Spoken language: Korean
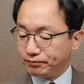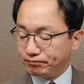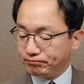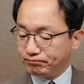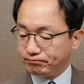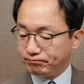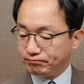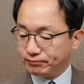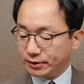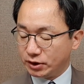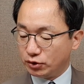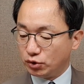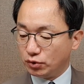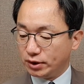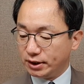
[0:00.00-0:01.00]
음,
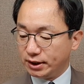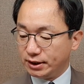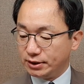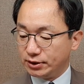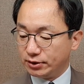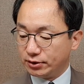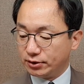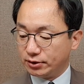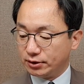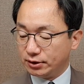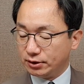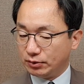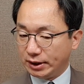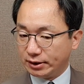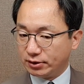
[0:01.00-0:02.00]
그동안에
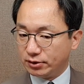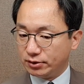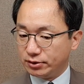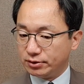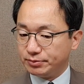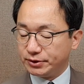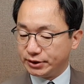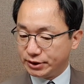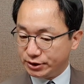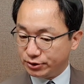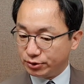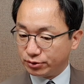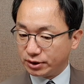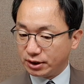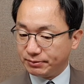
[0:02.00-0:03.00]
이어왔던 흐름들이
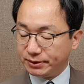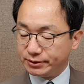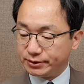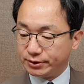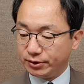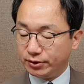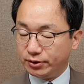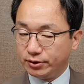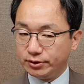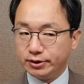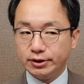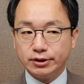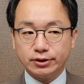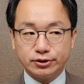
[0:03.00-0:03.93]
지속되면서